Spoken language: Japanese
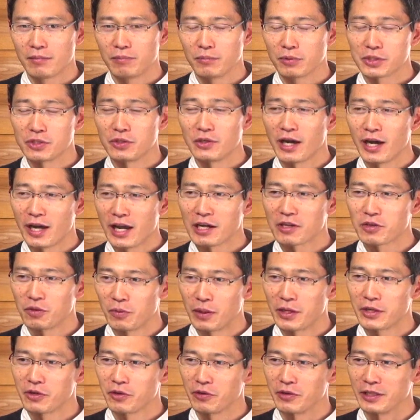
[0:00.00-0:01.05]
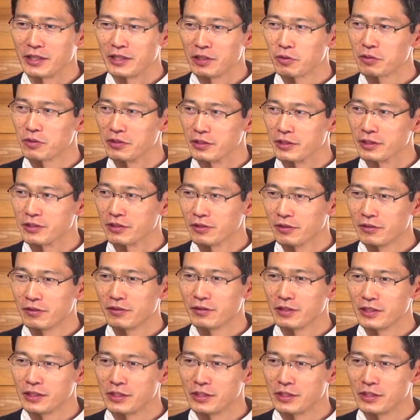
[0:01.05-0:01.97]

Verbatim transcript: もちろん早く終わるように祈るんですよ